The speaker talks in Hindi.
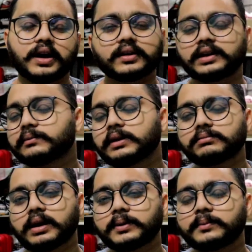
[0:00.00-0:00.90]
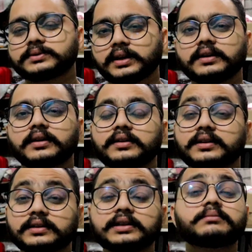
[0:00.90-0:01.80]
अगर एक बार माँ बाप चले गए ना
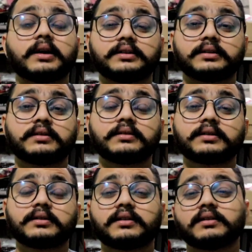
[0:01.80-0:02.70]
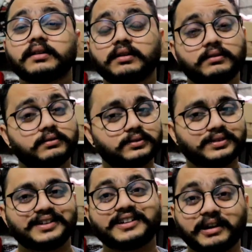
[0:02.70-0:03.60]
यकीन मानिए
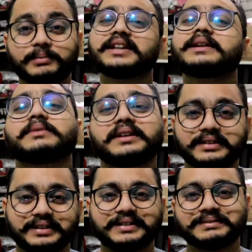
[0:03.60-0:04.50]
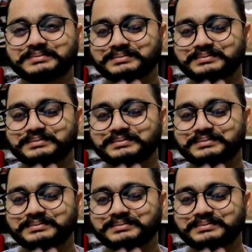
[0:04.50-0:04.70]
कभी नहीं मिलेंगे